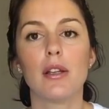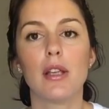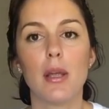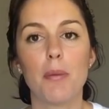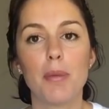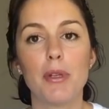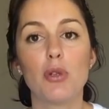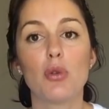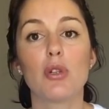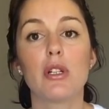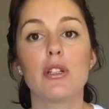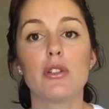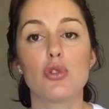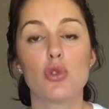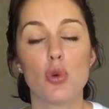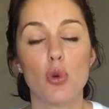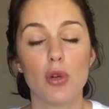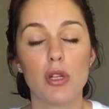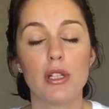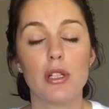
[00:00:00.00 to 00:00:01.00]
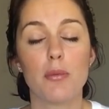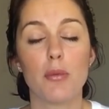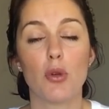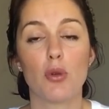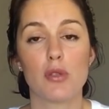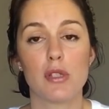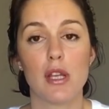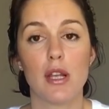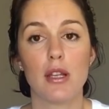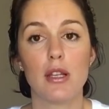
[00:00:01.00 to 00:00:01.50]
Epiduralin şöyle de bir
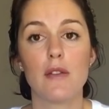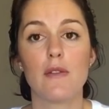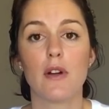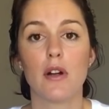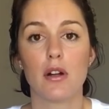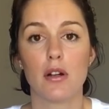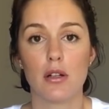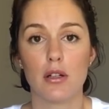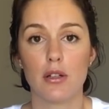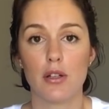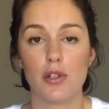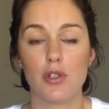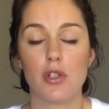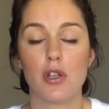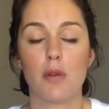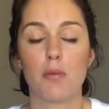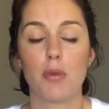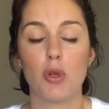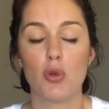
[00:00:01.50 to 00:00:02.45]
özelliği var arkadaşlar.